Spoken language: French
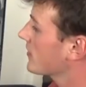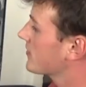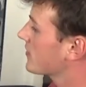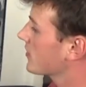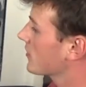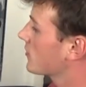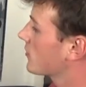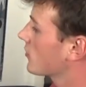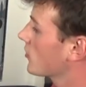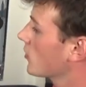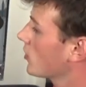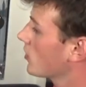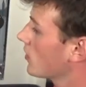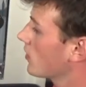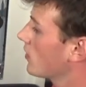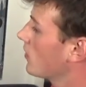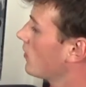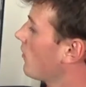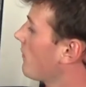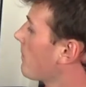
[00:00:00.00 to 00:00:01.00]
c'est que
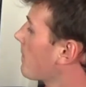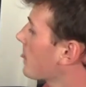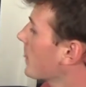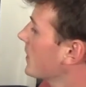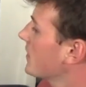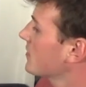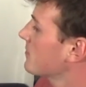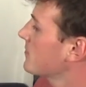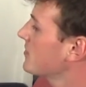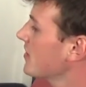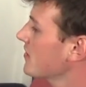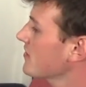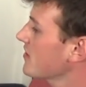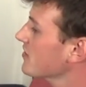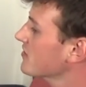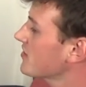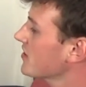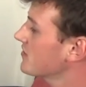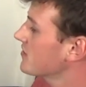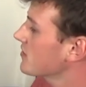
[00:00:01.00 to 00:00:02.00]
la semaine
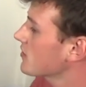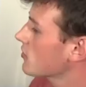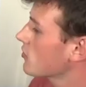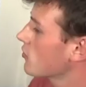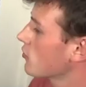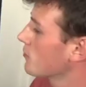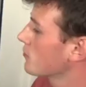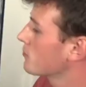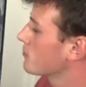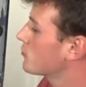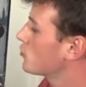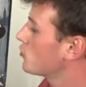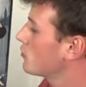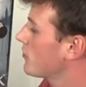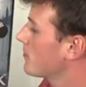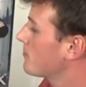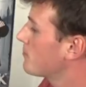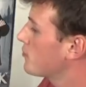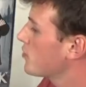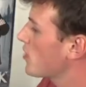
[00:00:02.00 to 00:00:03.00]
dernière t'as dit qu'on
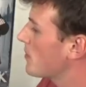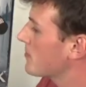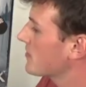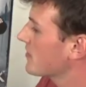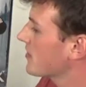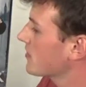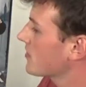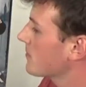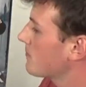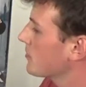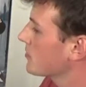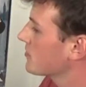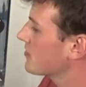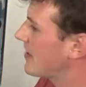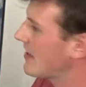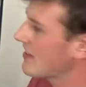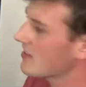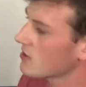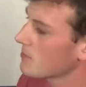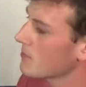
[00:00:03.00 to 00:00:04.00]
devait plus appeler ça des
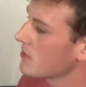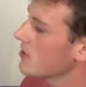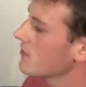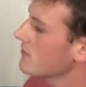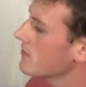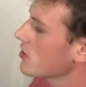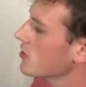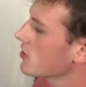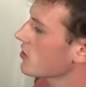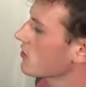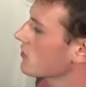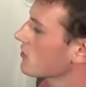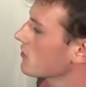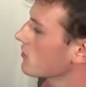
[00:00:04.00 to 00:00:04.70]
podcasts mais des vlogs.